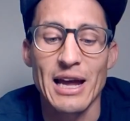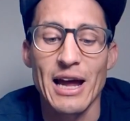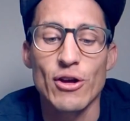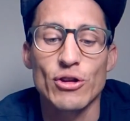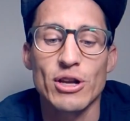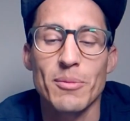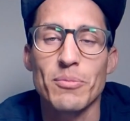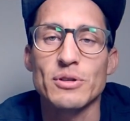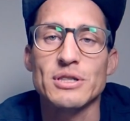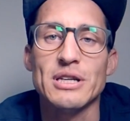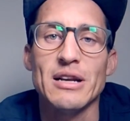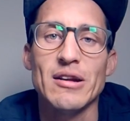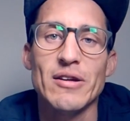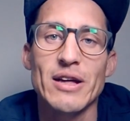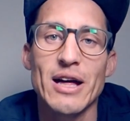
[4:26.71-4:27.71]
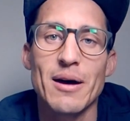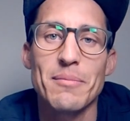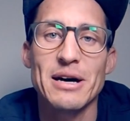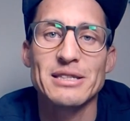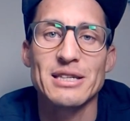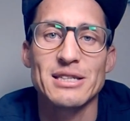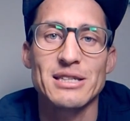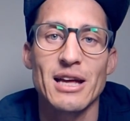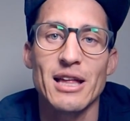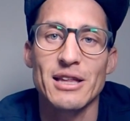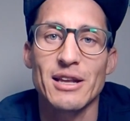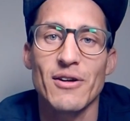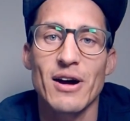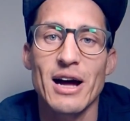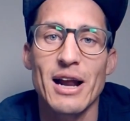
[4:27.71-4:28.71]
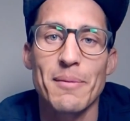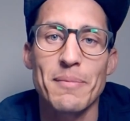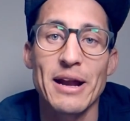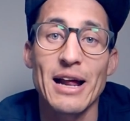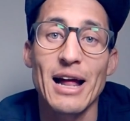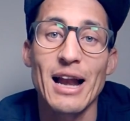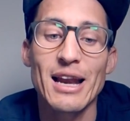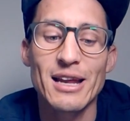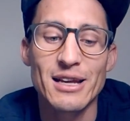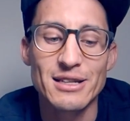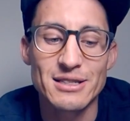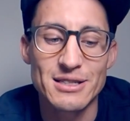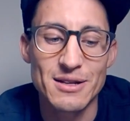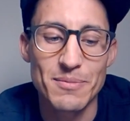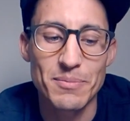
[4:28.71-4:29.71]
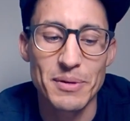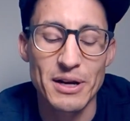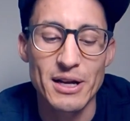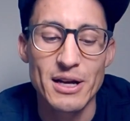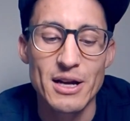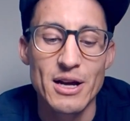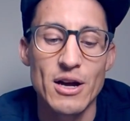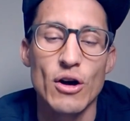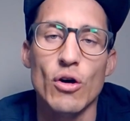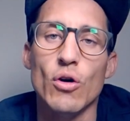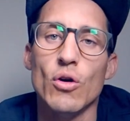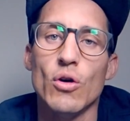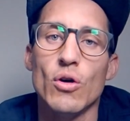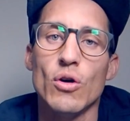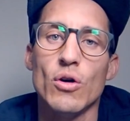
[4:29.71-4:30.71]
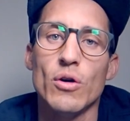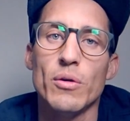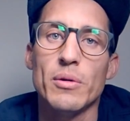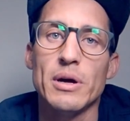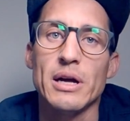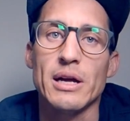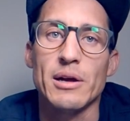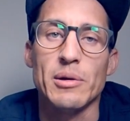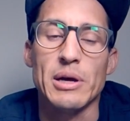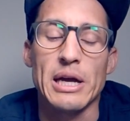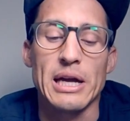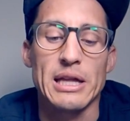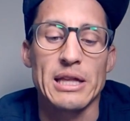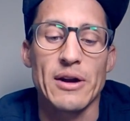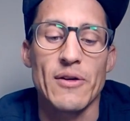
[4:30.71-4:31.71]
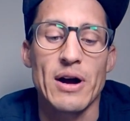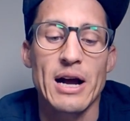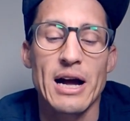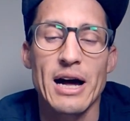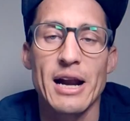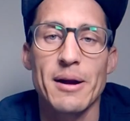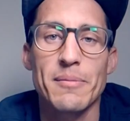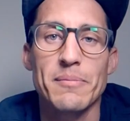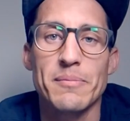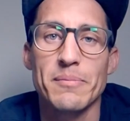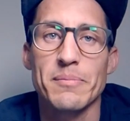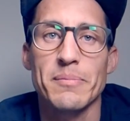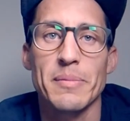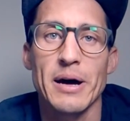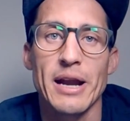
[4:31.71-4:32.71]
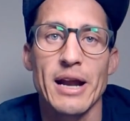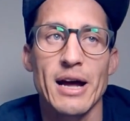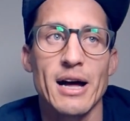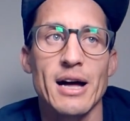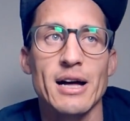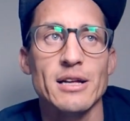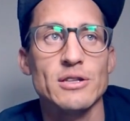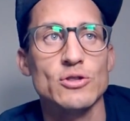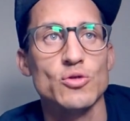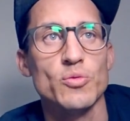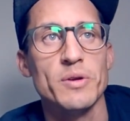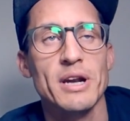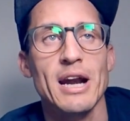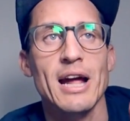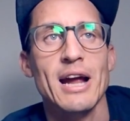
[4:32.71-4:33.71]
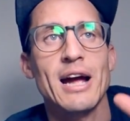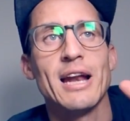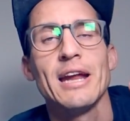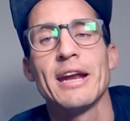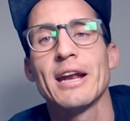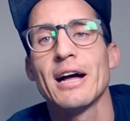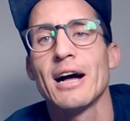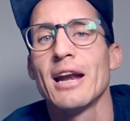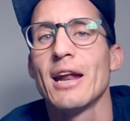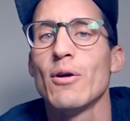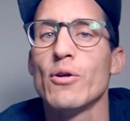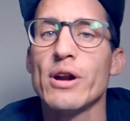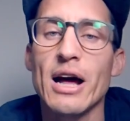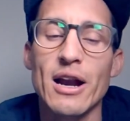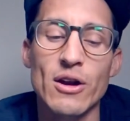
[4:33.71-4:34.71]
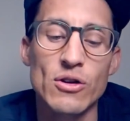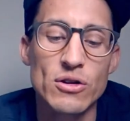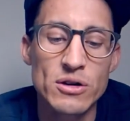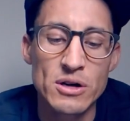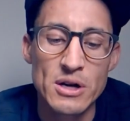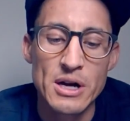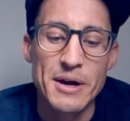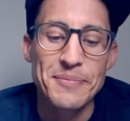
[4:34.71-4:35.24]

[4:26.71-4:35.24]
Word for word: hay otra posibilidad más allá de trabajar para alguien siempre o eh, trabajar para subir la escalera laboral, ¿no?